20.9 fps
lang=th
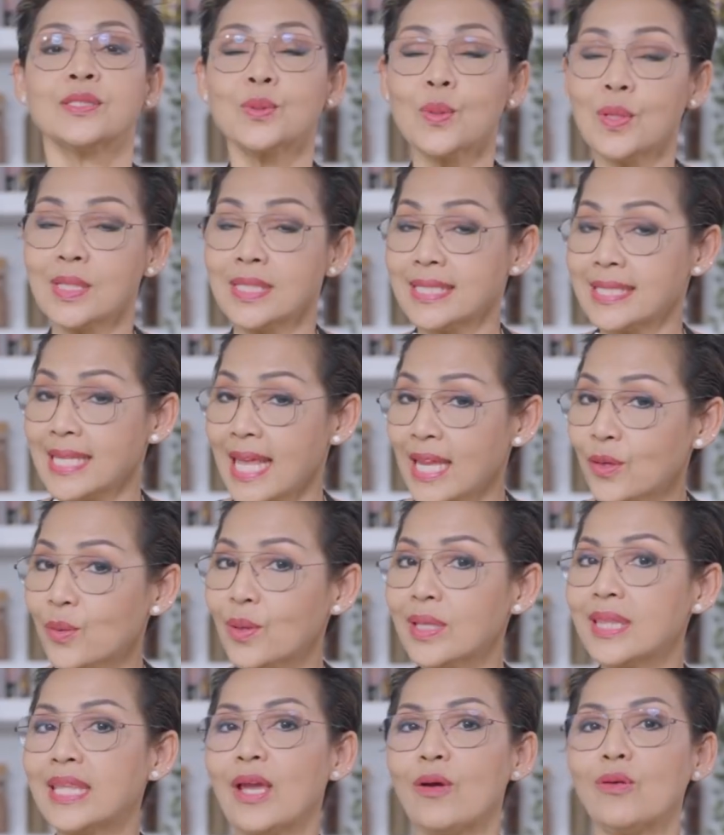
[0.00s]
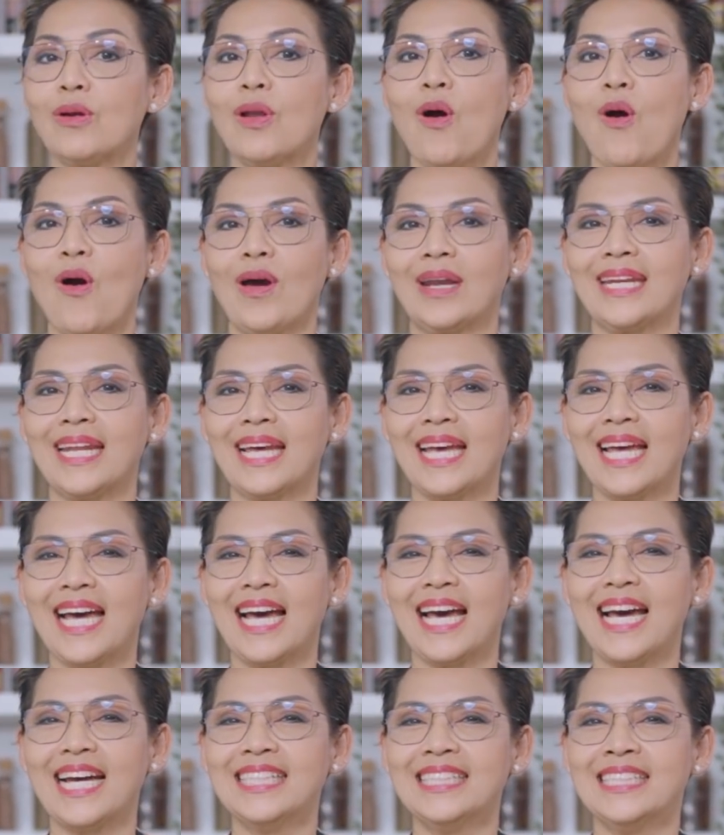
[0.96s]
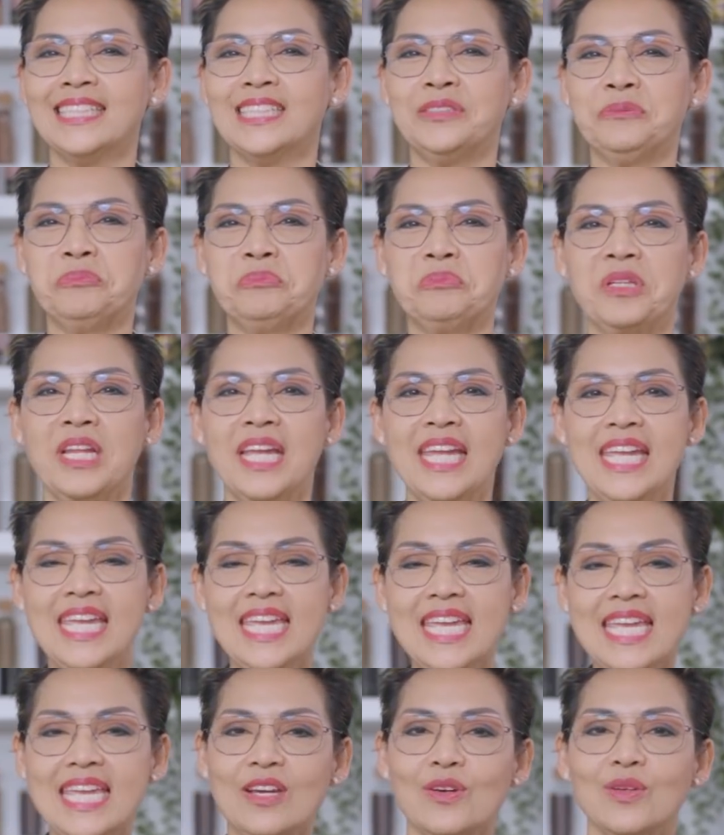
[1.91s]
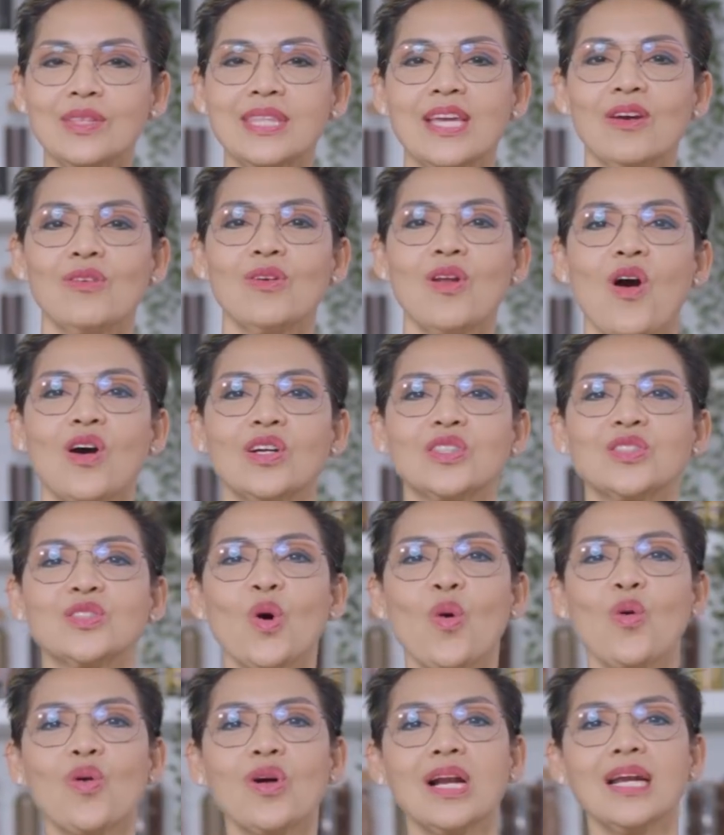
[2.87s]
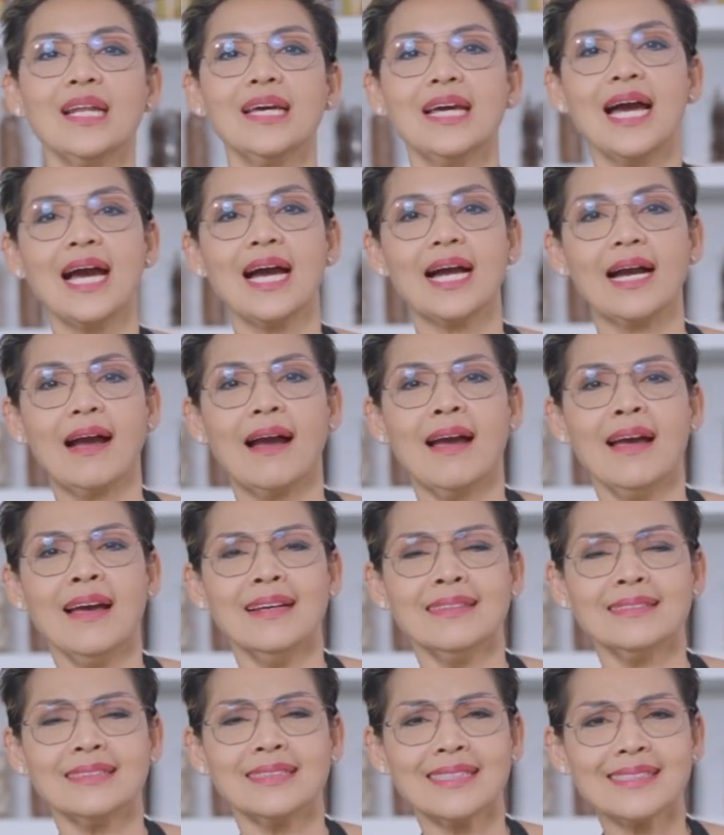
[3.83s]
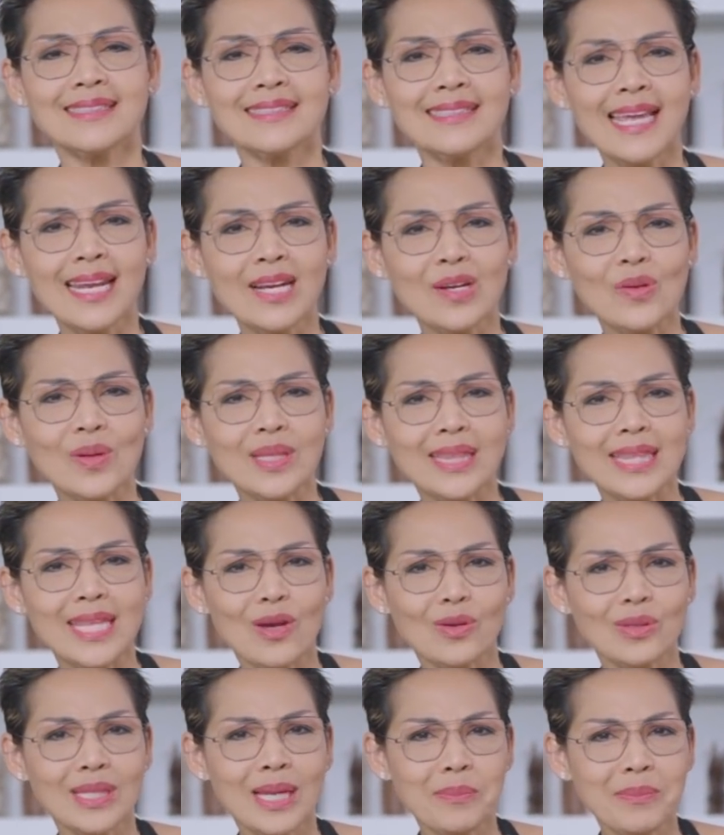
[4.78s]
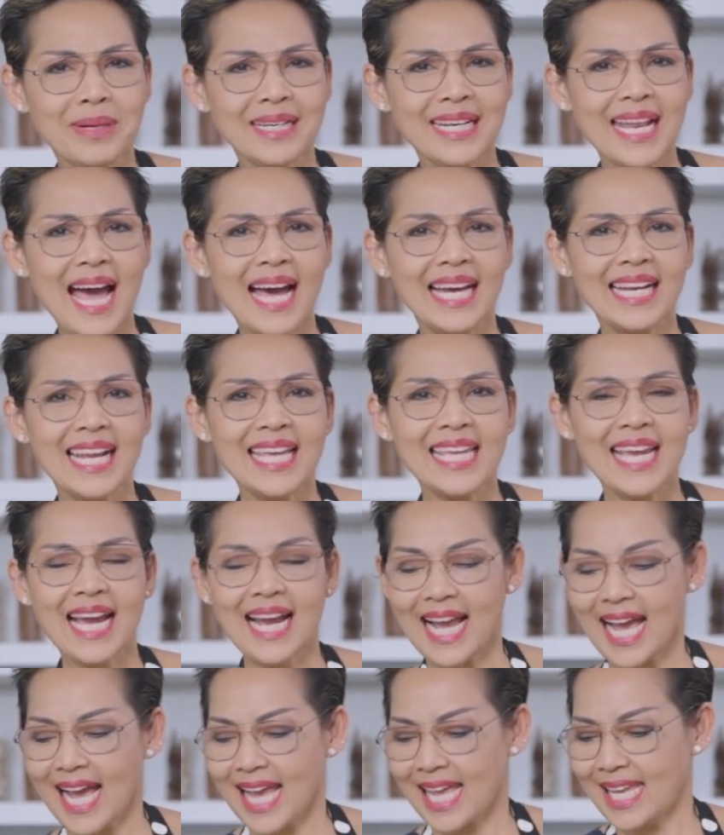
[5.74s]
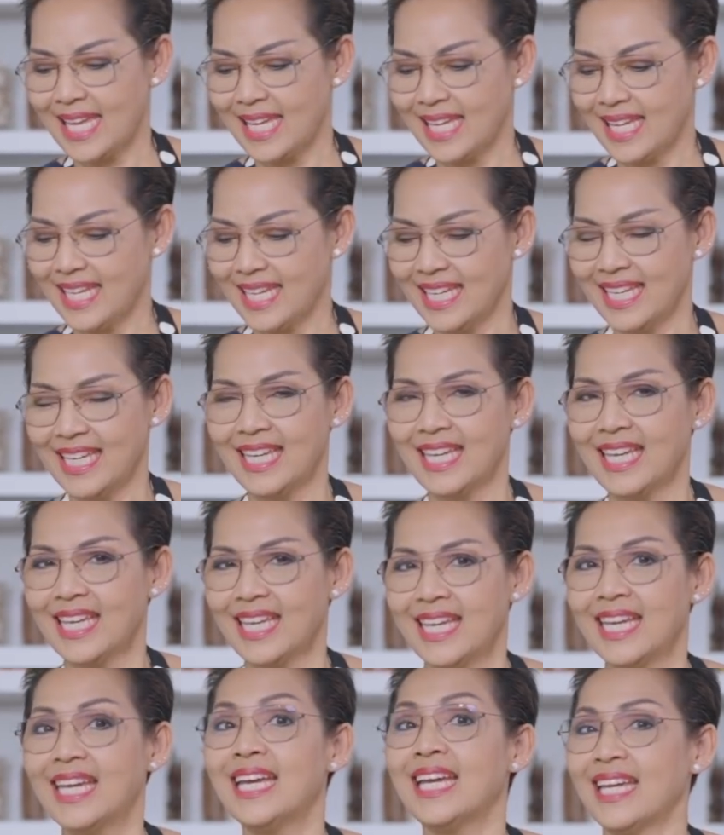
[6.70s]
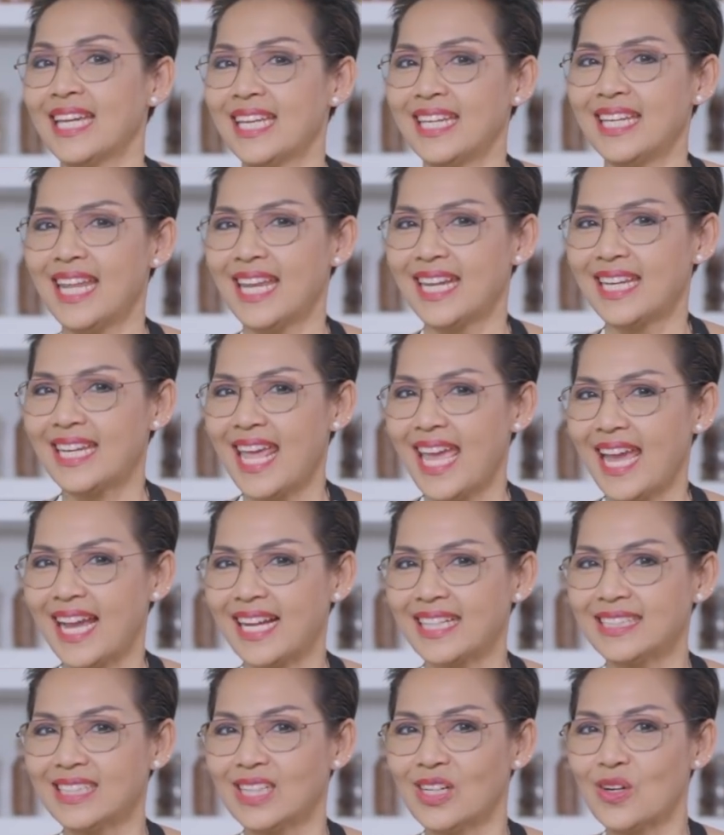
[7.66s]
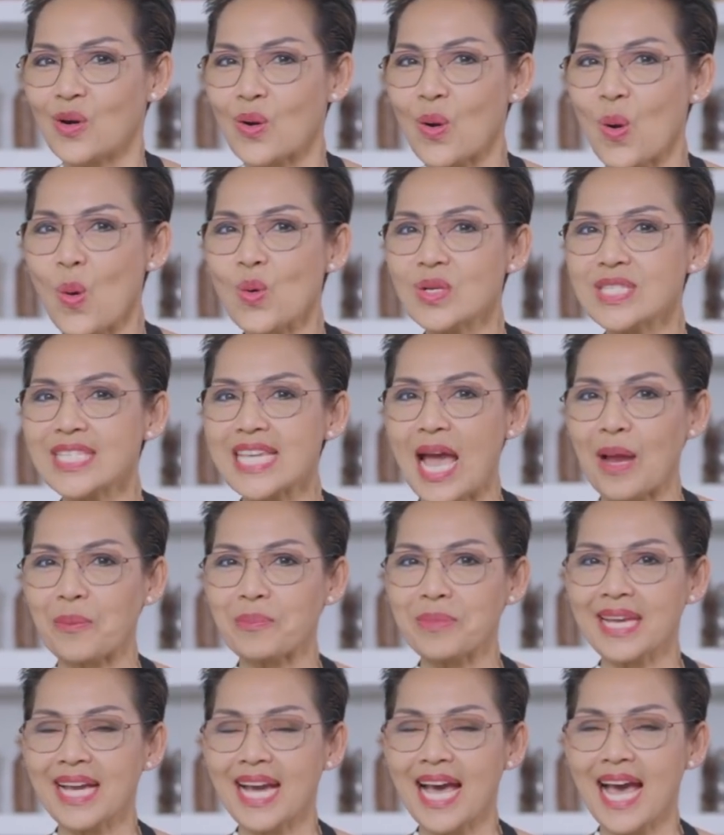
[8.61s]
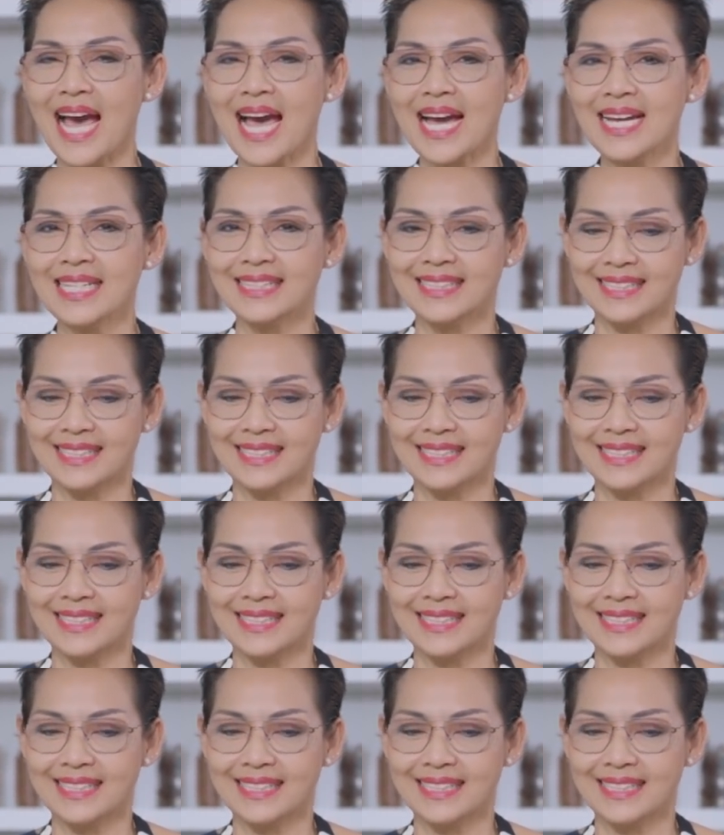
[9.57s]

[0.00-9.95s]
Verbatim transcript: ส่วนเส้นก๋วยเตี๋ยวหลอดนะคะ นี่ก๋วยเตี๋ยวหลอดทรงเครื่อง จะเส้นก๋วยเตี๋ยวธรรมดาได้ยังไง เด็กๆรู้จักไหมคะ